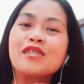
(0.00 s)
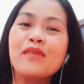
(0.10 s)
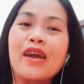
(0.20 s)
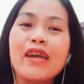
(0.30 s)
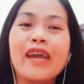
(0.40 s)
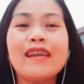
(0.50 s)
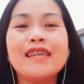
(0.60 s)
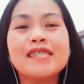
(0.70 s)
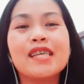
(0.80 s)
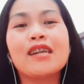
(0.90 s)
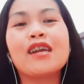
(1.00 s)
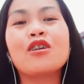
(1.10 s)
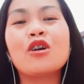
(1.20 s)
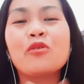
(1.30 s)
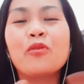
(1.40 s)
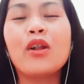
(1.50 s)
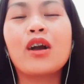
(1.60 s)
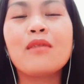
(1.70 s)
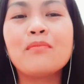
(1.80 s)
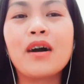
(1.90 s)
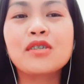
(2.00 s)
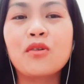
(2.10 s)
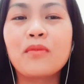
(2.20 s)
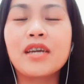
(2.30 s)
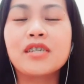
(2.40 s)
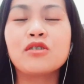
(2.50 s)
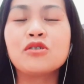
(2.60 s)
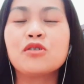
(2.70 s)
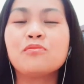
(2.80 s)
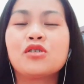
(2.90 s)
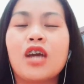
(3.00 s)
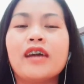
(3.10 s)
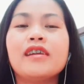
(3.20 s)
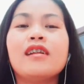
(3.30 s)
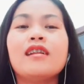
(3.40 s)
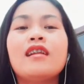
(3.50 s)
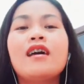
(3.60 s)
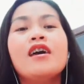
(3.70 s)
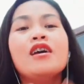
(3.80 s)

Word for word: it's me again, Miss Claro, and welcome back to my YouTube channel.